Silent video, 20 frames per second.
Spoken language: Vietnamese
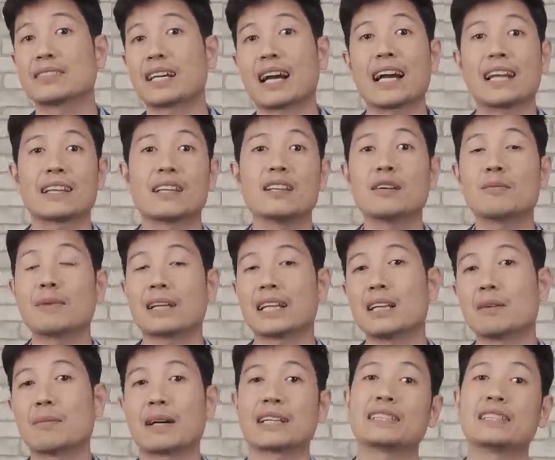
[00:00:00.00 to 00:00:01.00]
Chẳng hạn như lương bạn ấy
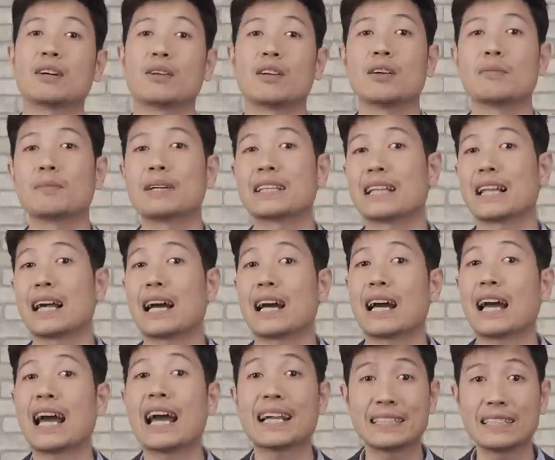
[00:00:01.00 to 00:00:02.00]
là 7 triệu, lương mình
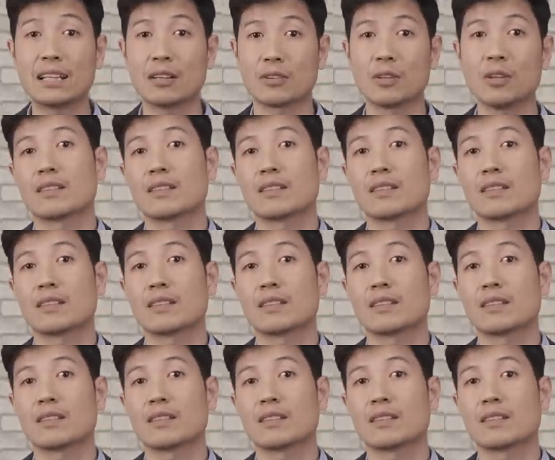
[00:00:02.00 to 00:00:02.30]
là 2 triệu.